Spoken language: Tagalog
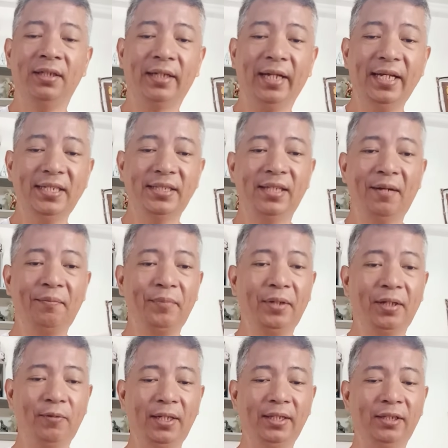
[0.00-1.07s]
Race number
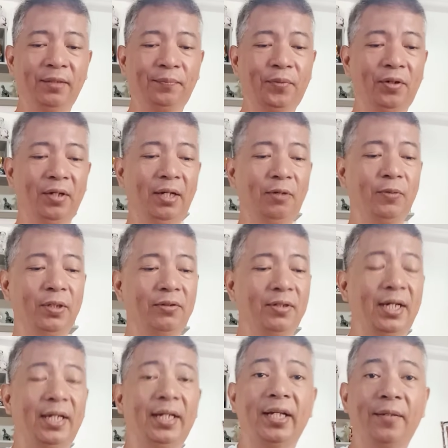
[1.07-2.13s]
1, ano po ha? walong
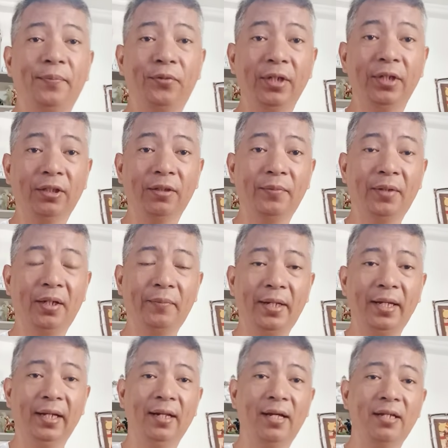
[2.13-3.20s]
karera po ito mga
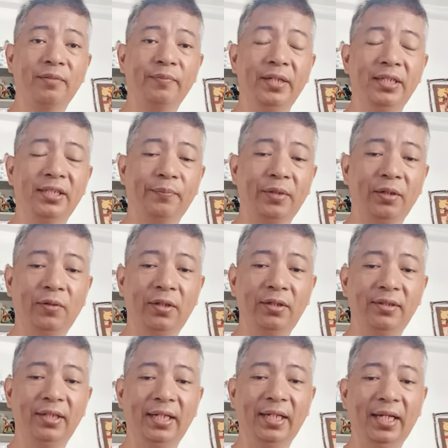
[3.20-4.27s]
bayang classmates kapag
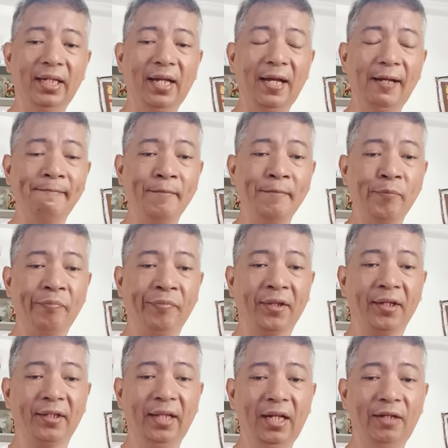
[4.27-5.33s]
walong karera,
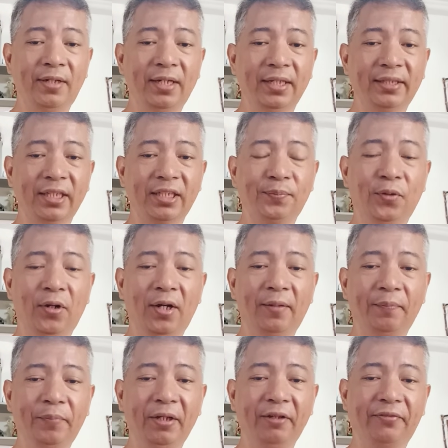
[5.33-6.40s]
dalawang sets po
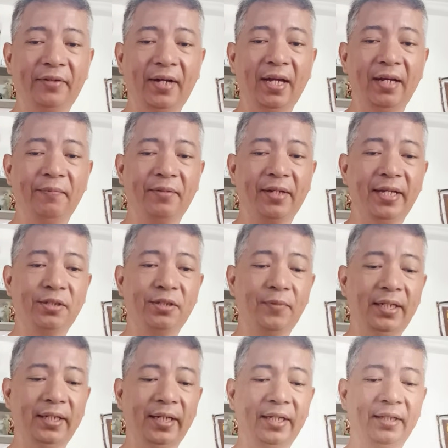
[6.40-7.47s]
ang pick 5, race
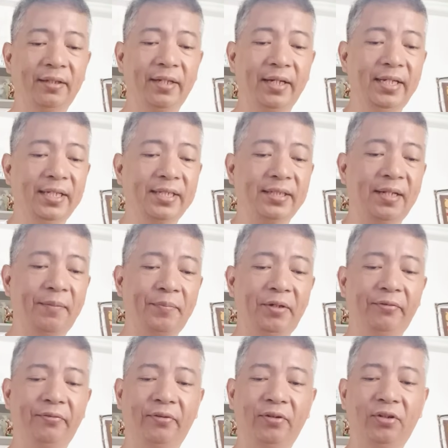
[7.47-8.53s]
1 and race number
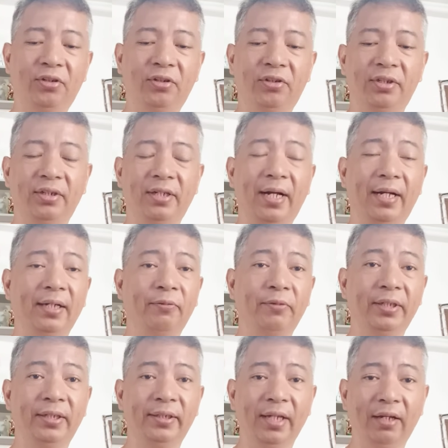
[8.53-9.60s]
4. Ang
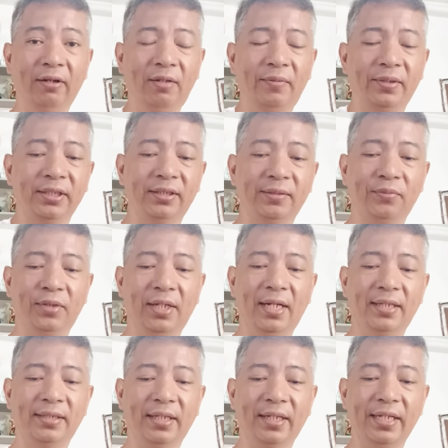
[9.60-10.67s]
winner take all magsisimula
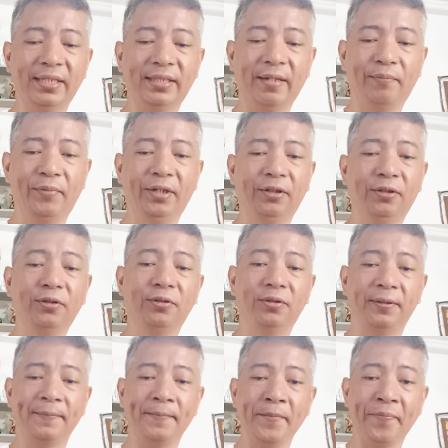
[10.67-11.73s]
sa race number
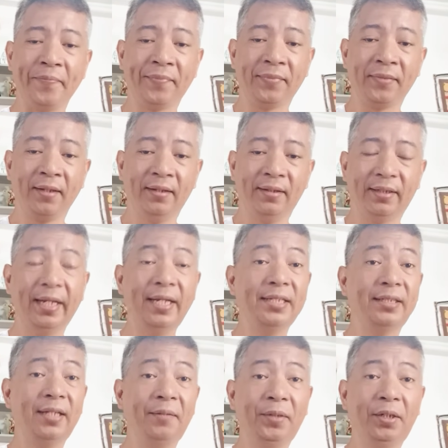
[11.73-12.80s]
2. Race
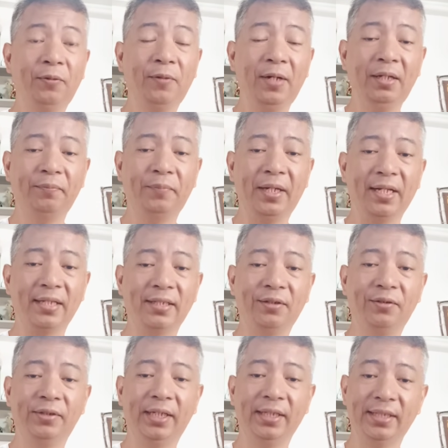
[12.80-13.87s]
number 1 para sa
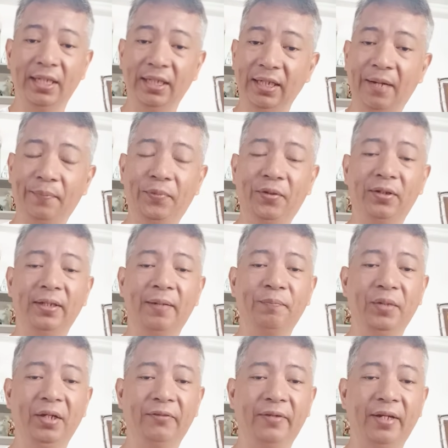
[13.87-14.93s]
unang set nga po ng
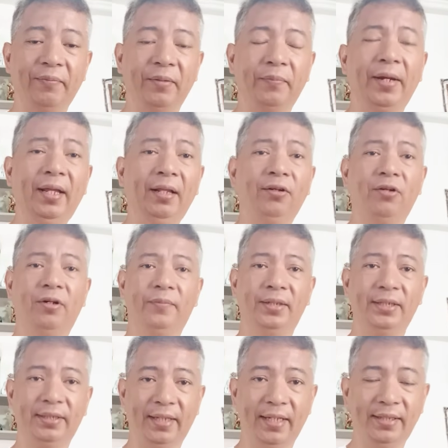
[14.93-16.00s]
pick 5 event
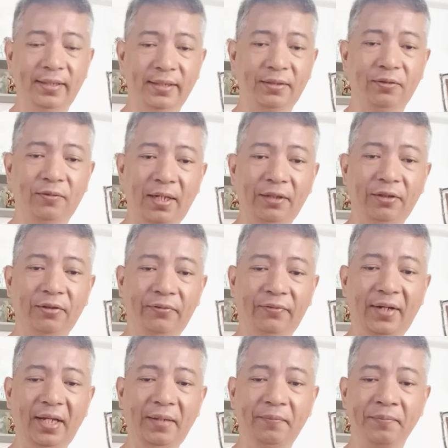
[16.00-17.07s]
covers races 1 to
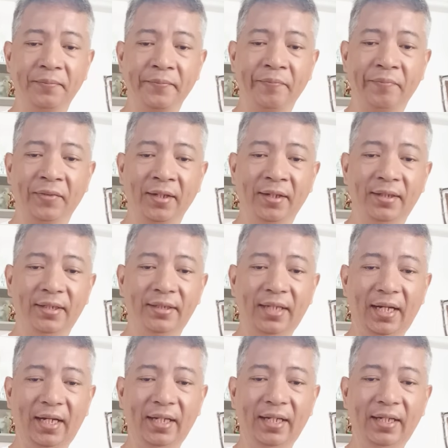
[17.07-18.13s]
5.
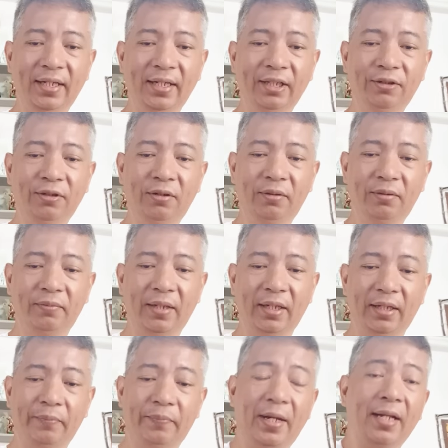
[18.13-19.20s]
Sa karerang ito,
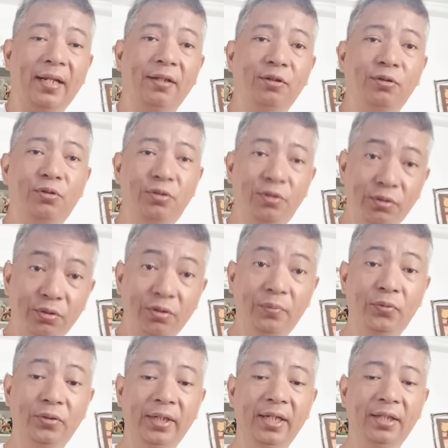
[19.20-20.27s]
parang dulong
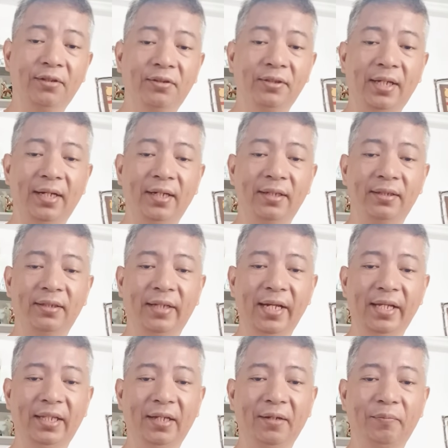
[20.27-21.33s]
grupo na ito ng
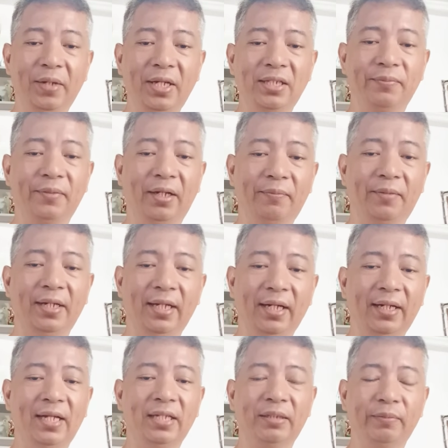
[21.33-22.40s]
rating base mga bayang
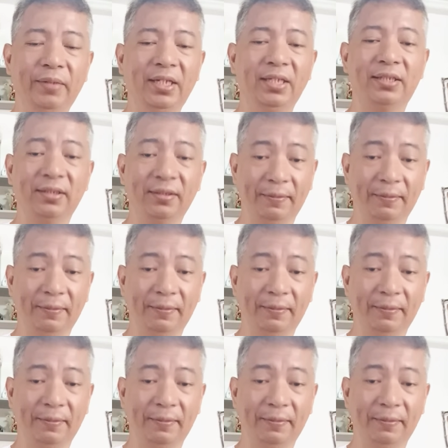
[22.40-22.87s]
classmates.